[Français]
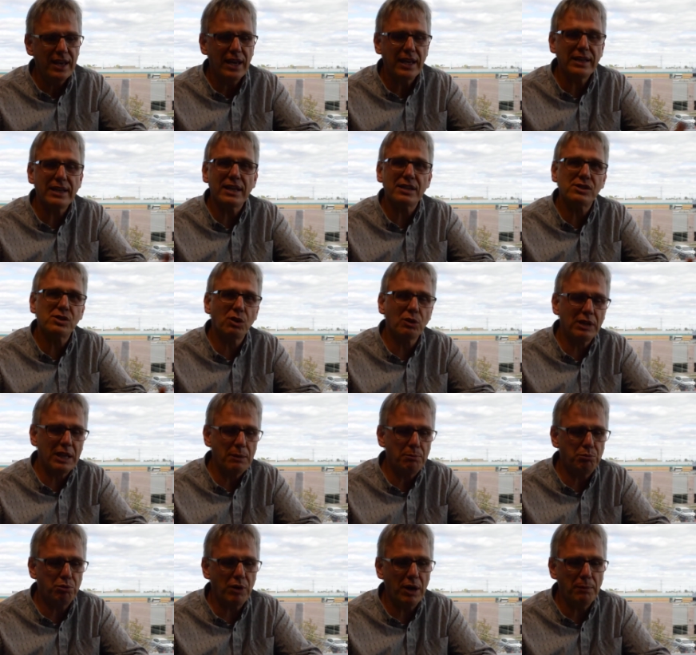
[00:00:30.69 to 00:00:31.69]
et quels sont
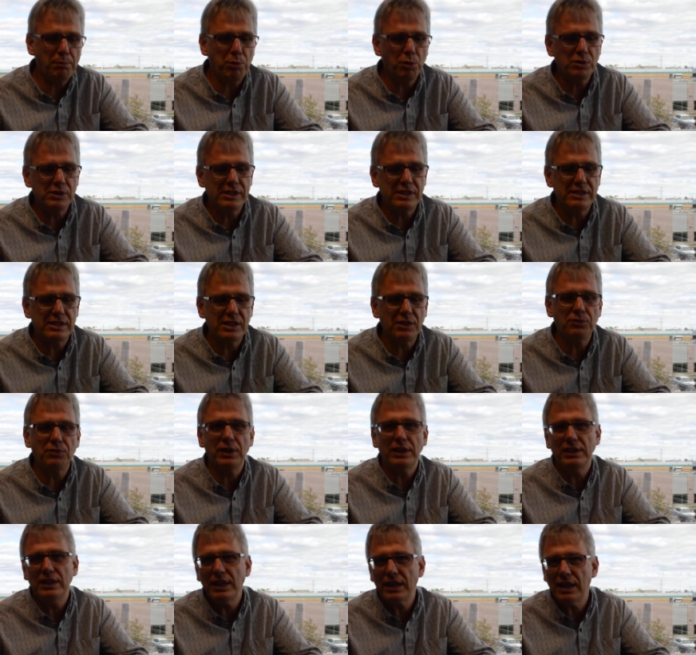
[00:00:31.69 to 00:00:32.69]
les points positifs
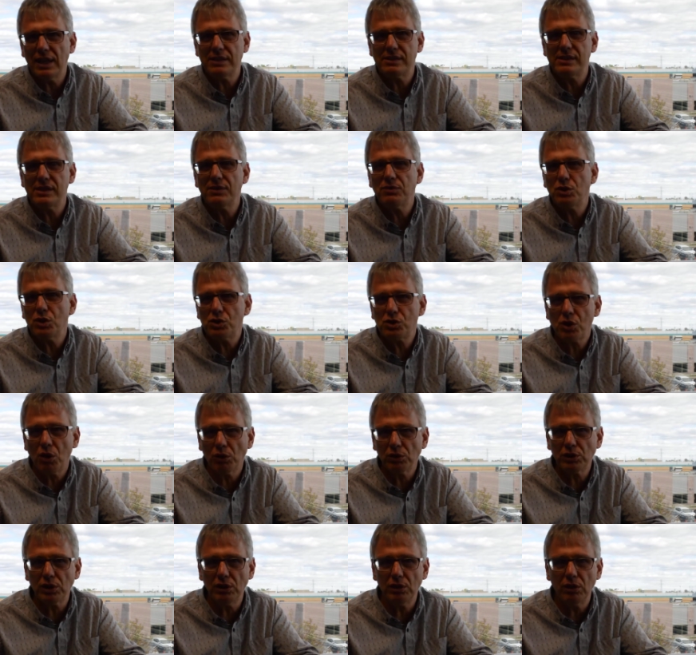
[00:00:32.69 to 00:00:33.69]
et négatifs de ce
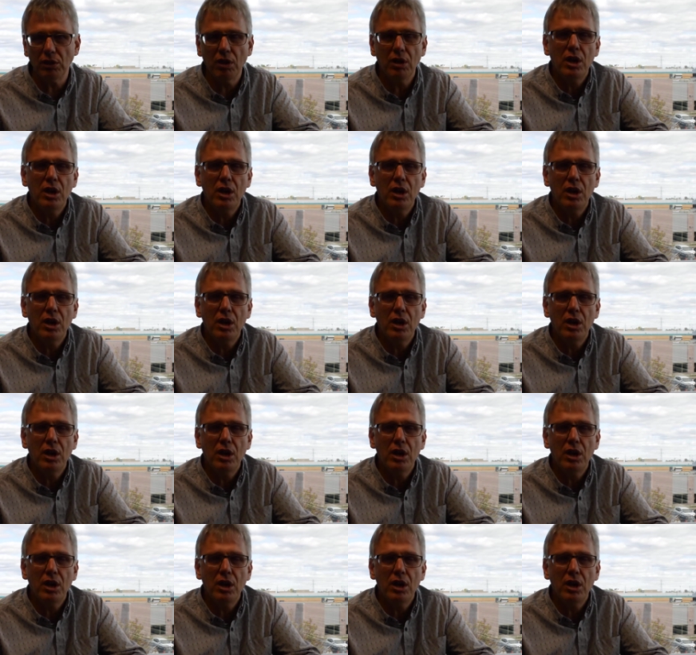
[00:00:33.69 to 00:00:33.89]
contrat-là.